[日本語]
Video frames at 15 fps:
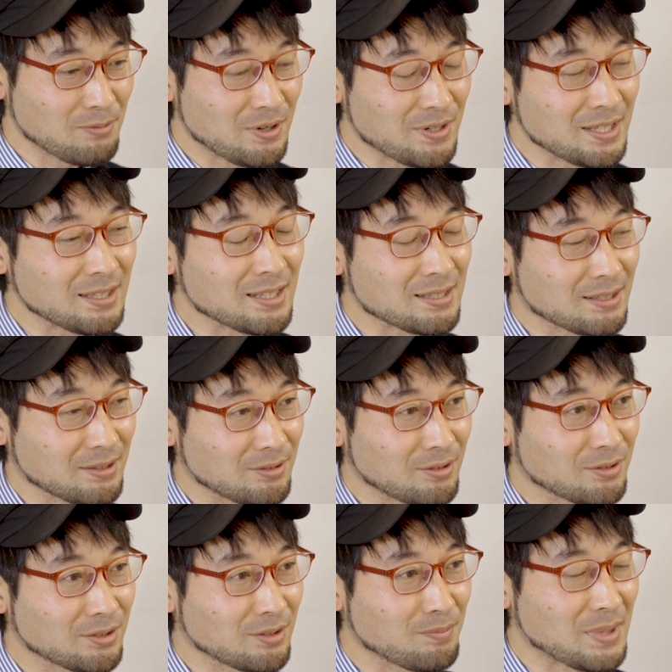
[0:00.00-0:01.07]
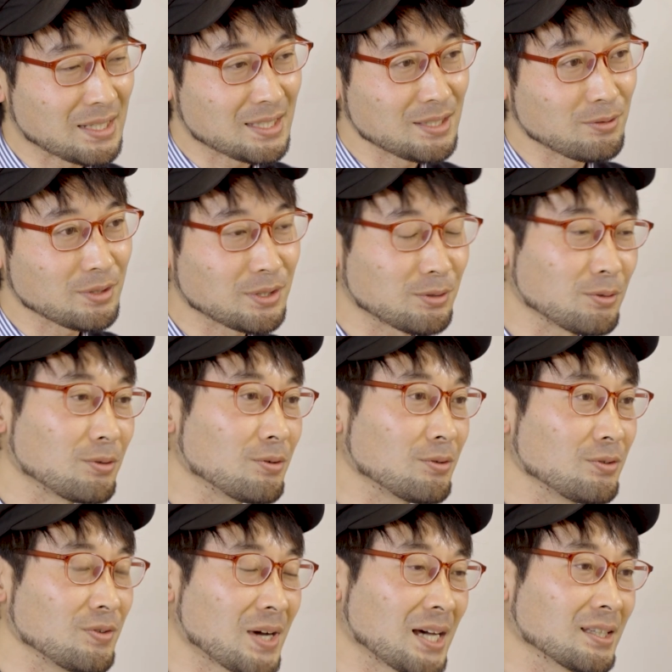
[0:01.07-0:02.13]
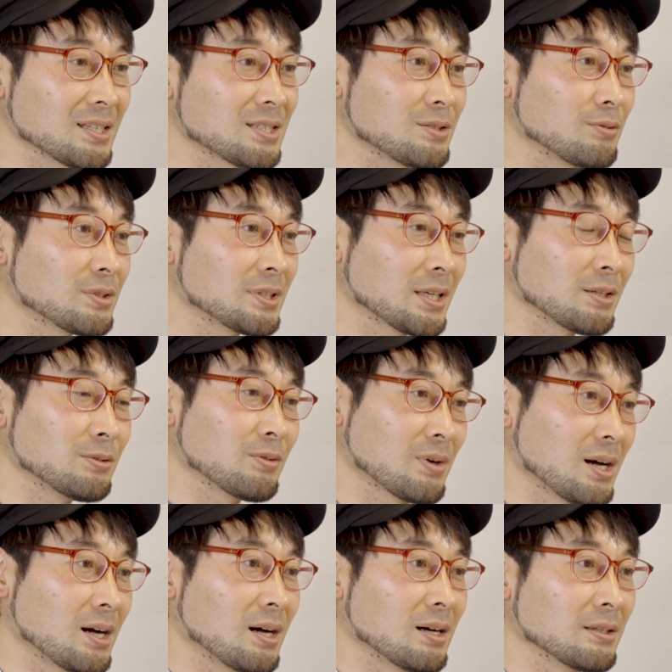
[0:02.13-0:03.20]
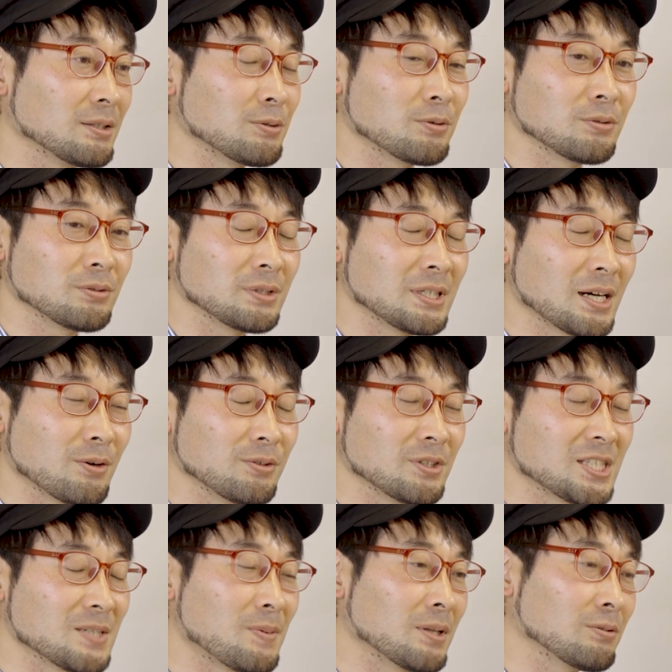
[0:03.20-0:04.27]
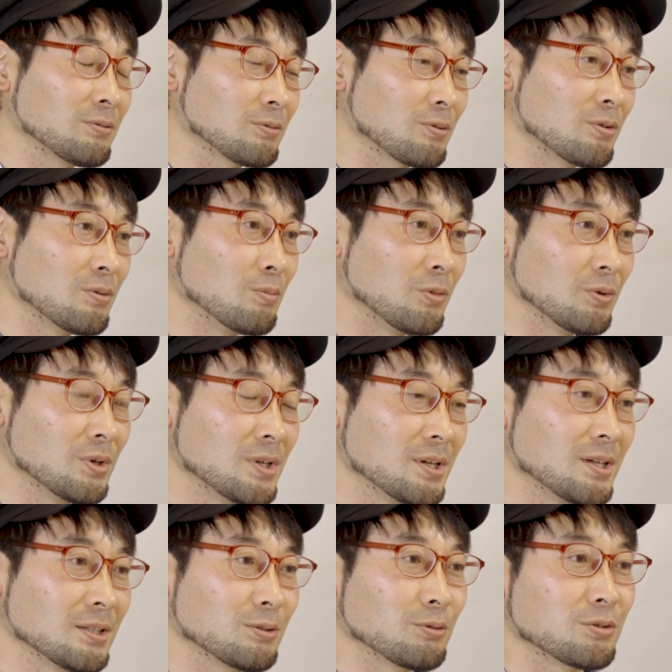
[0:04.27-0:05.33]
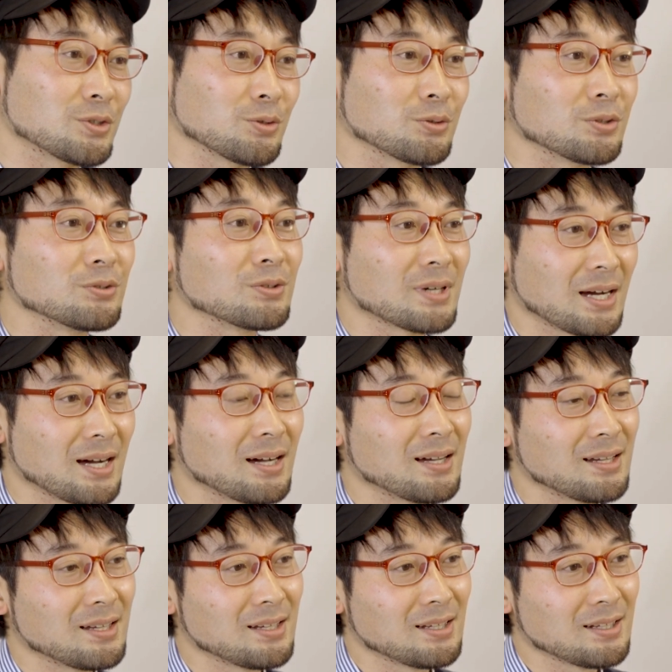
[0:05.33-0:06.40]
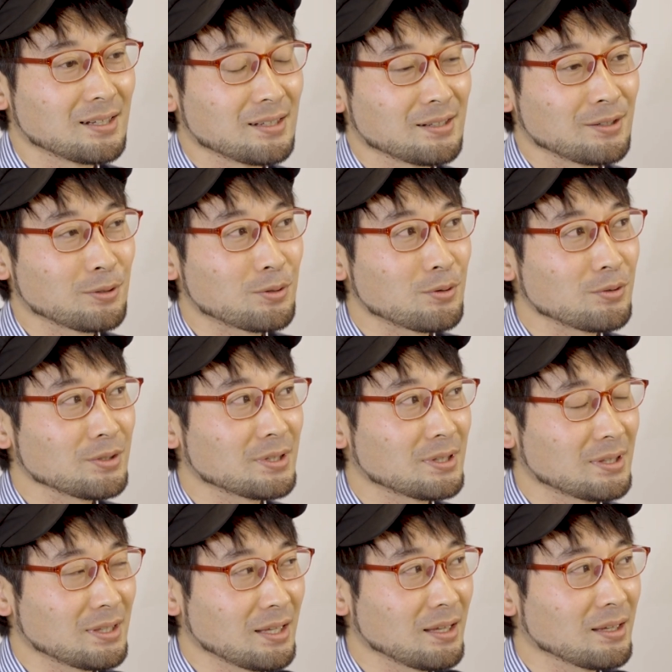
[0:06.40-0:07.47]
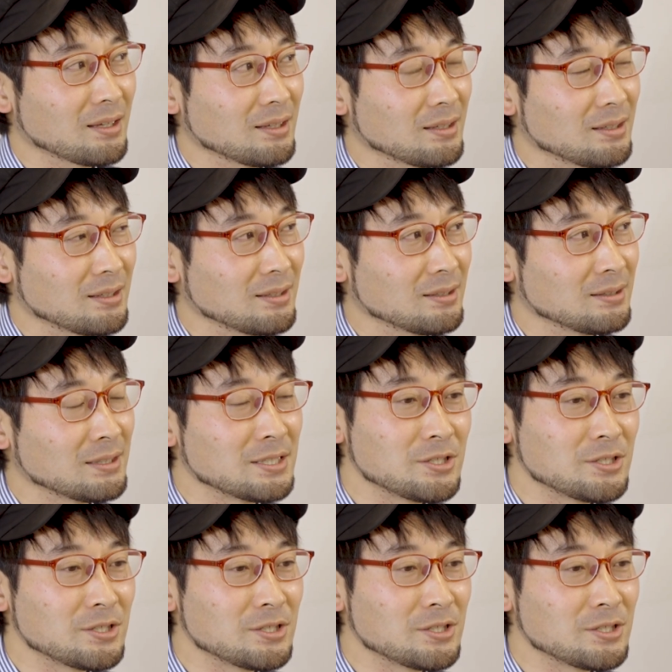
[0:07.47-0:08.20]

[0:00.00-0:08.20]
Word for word: もいいんですけど、その街の人の話を聞けるのが日本似顔絵の一番のこう特徴というか、旅行行ってに